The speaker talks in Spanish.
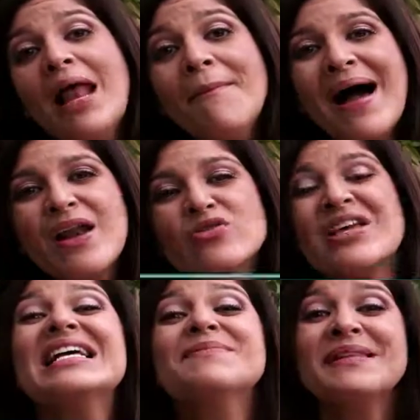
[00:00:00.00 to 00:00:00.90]
las
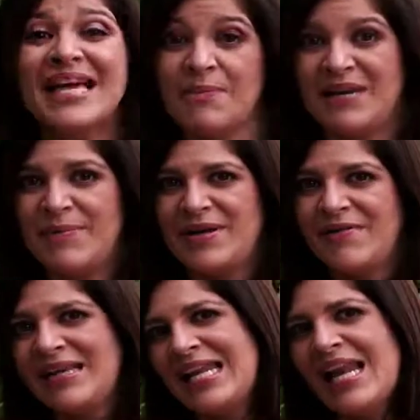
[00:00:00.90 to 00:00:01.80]
manos es vital para
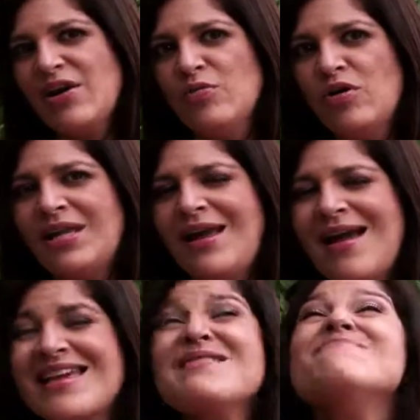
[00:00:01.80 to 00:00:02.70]
prevenir la
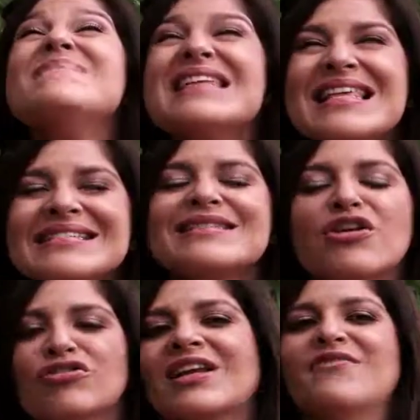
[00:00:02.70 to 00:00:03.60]
neumonía y miles de
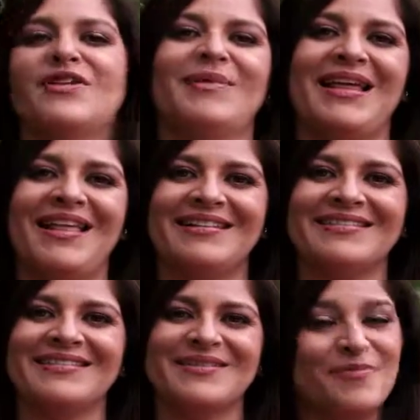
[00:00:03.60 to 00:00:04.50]
otras enfermedades,
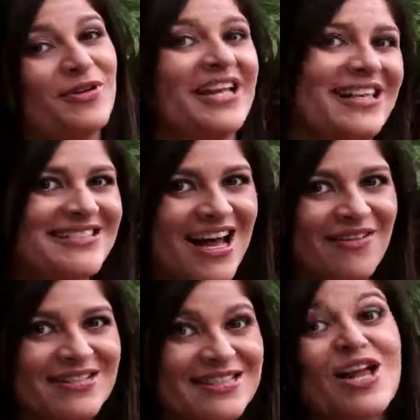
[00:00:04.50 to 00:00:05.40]
porque ya
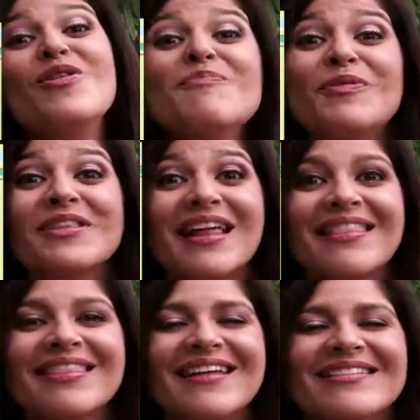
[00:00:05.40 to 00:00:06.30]
sabes, lo
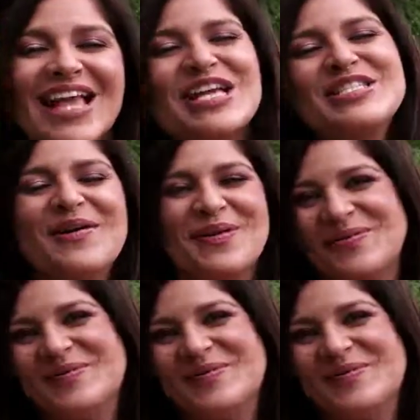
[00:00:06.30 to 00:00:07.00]
importante es saber